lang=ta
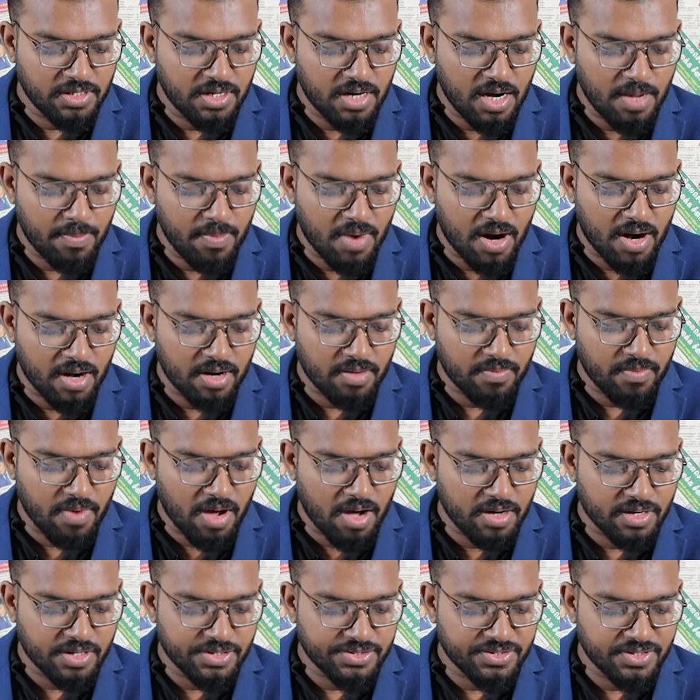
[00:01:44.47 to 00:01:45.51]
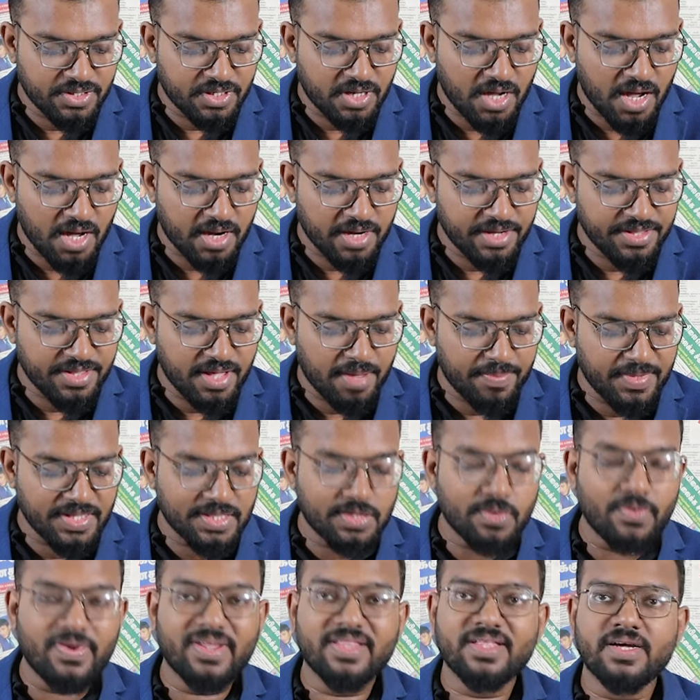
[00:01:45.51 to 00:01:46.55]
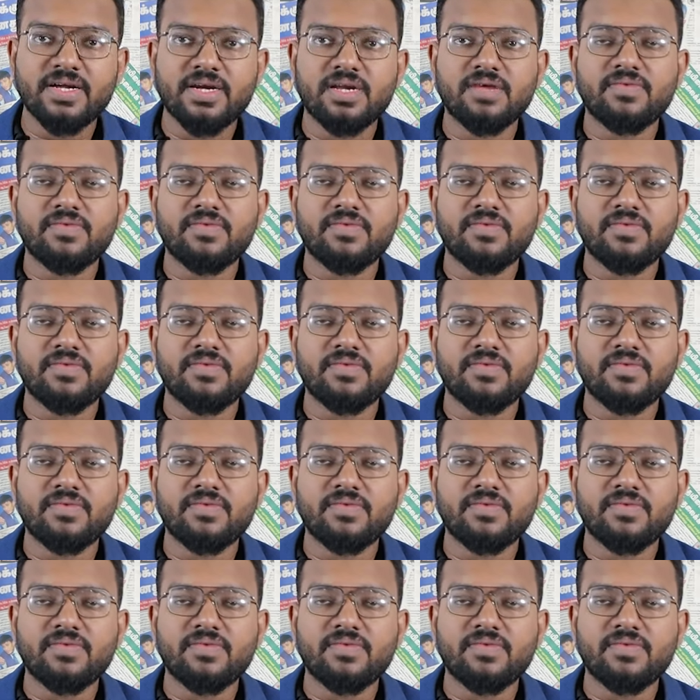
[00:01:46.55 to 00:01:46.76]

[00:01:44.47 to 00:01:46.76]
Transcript: நீளமான வாக்குச்சீட்டாக இது அமைந்துள்ளது